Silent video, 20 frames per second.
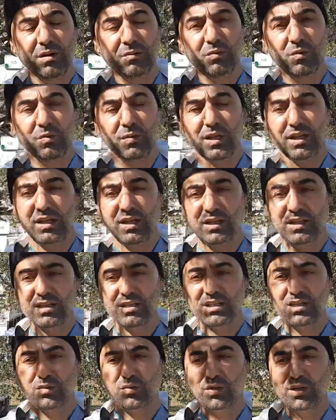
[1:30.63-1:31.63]
ممكن نحن
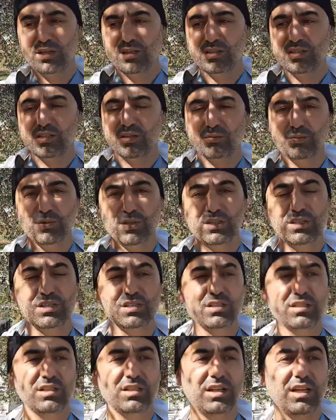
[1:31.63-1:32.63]
نسوي نص
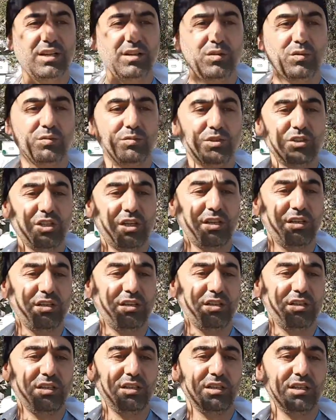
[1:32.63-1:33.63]
بنص لانه
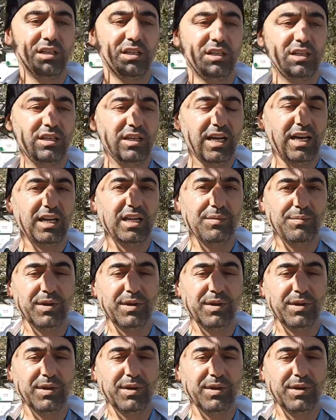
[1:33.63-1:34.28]
مشان النحل آه،